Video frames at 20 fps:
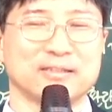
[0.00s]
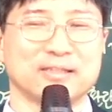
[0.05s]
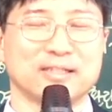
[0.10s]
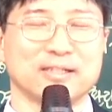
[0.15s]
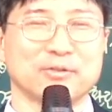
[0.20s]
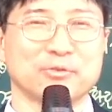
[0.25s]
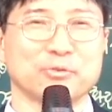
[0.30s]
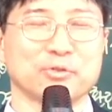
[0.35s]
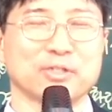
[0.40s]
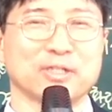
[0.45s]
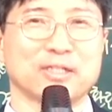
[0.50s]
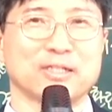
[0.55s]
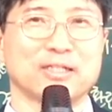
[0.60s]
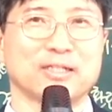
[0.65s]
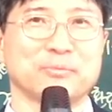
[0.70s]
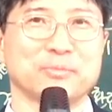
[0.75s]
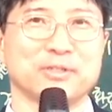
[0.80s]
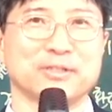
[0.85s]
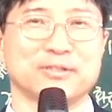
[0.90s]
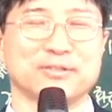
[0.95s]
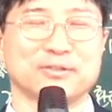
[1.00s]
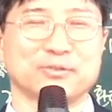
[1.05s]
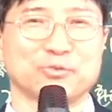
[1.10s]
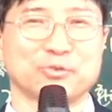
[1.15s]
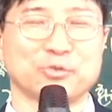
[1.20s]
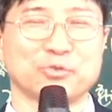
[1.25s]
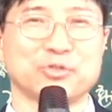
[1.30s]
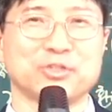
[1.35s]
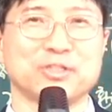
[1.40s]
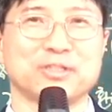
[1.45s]
네가 공격하려면
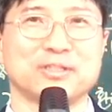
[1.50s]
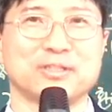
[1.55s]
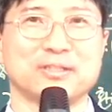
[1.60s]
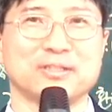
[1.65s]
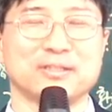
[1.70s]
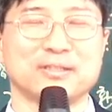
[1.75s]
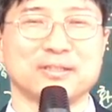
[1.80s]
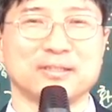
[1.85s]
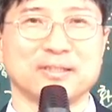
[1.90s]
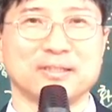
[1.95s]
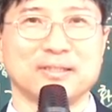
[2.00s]
도시를